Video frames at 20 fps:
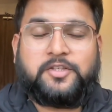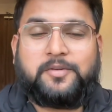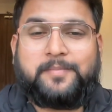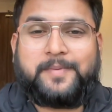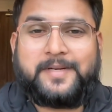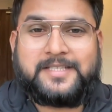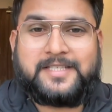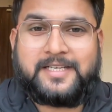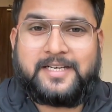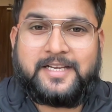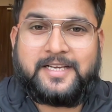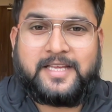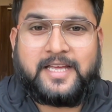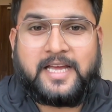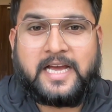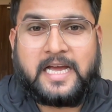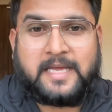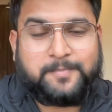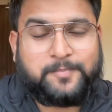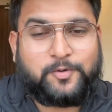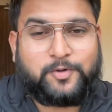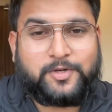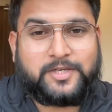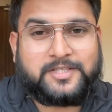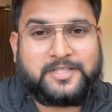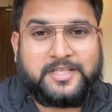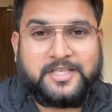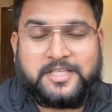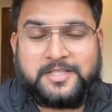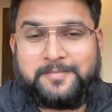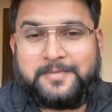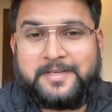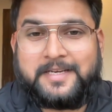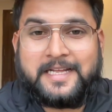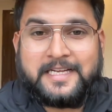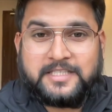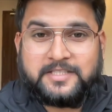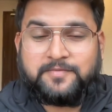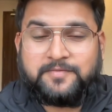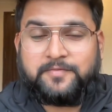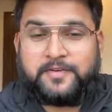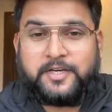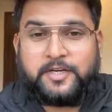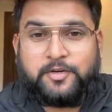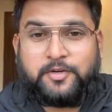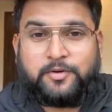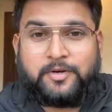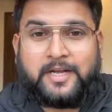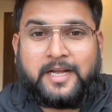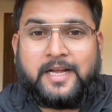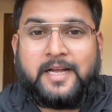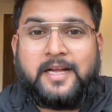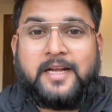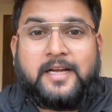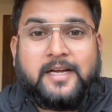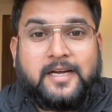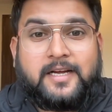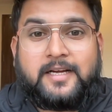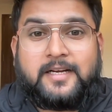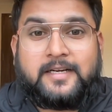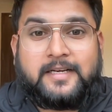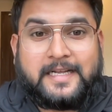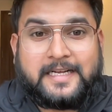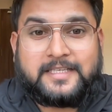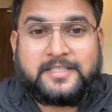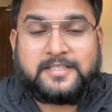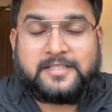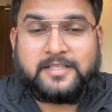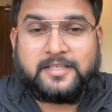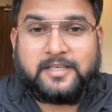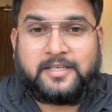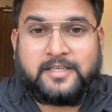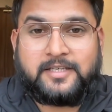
तो बेसिकली ये आईपीओ के सीरीज़ में नेक्स्ट वीडियो है नेक्स्ट